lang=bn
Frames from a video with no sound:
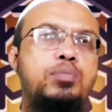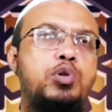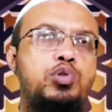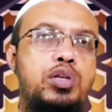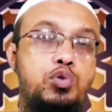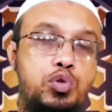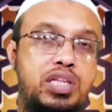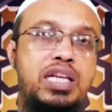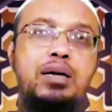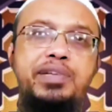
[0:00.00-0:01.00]
অনেক শব্দ উচ্চারণ
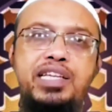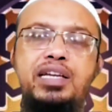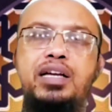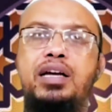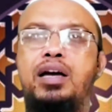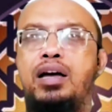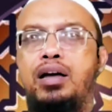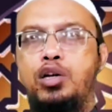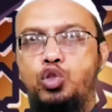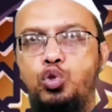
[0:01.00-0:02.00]
করতে গেলে আমাদের
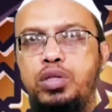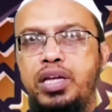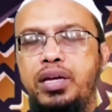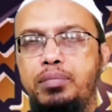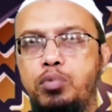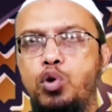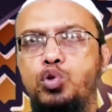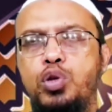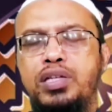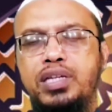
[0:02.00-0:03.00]
শুনতে
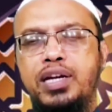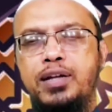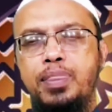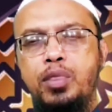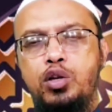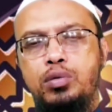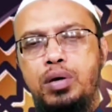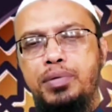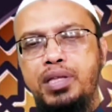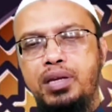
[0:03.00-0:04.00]
ভুল শোনা যায়
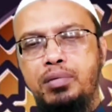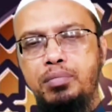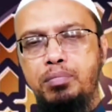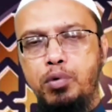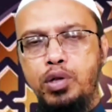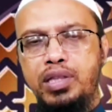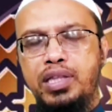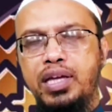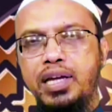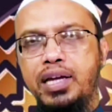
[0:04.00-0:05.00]
অথবা আমাদের
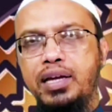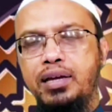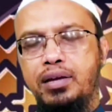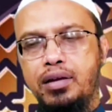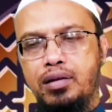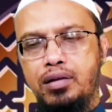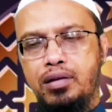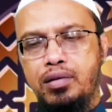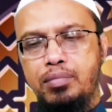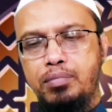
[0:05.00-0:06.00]
বলতে
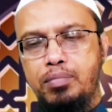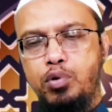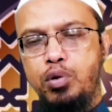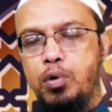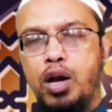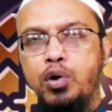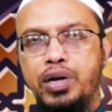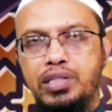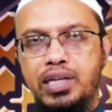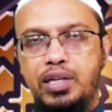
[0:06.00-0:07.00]
ভুল বলা
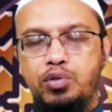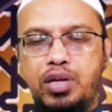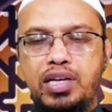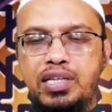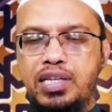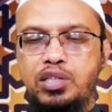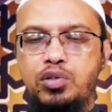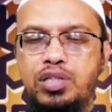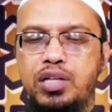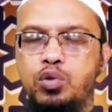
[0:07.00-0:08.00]
হয়ে যায় কিন্তু
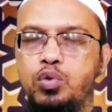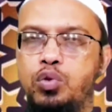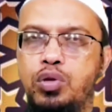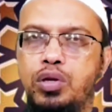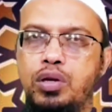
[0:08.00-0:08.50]
ইন্টেনশন যেহেতু